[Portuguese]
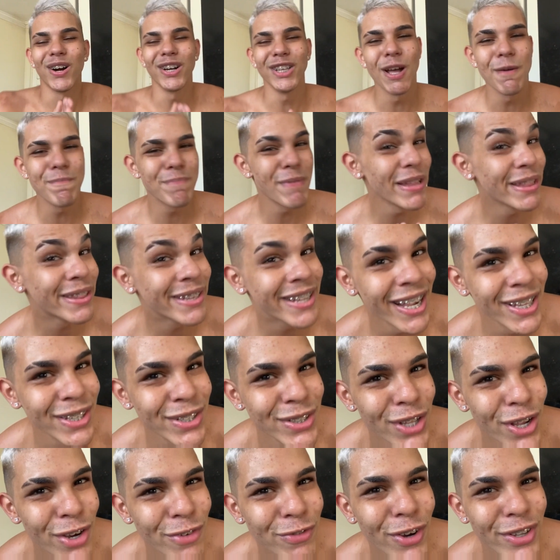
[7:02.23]
eu penso que ano
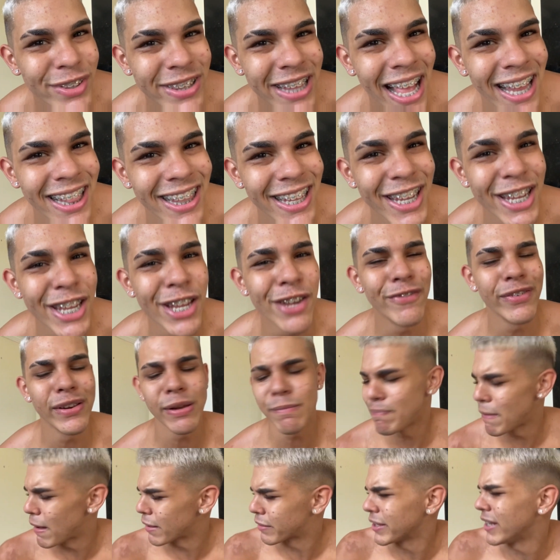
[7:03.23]
novo vou estar tá livre,
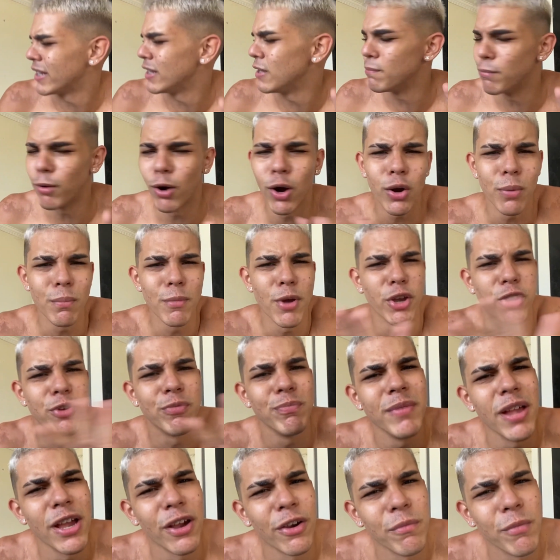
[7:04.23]
passar de boa com meus,
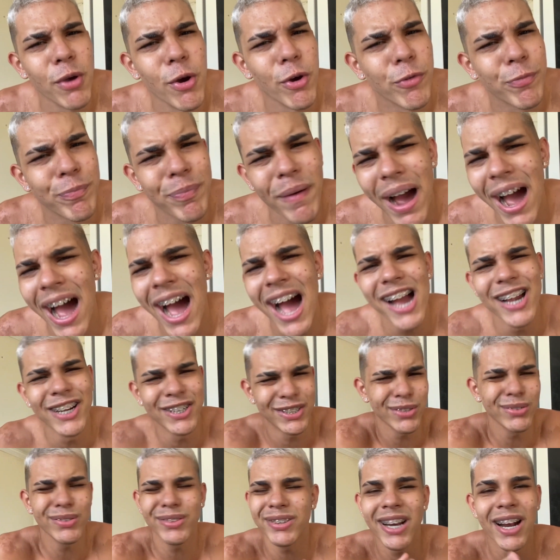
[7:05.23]
minha, meus pais,
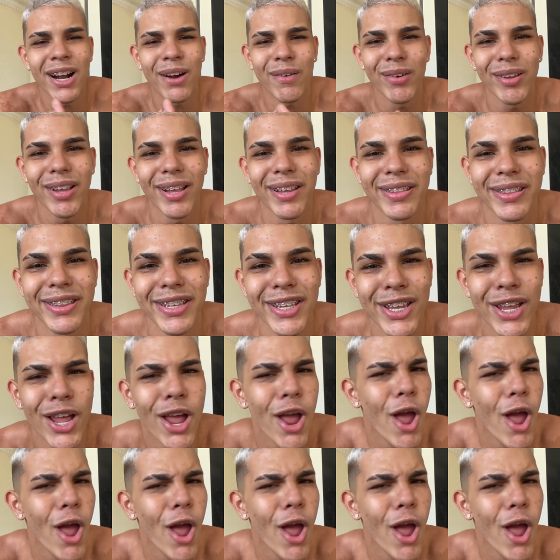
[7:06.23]
tudo tranquilo assim.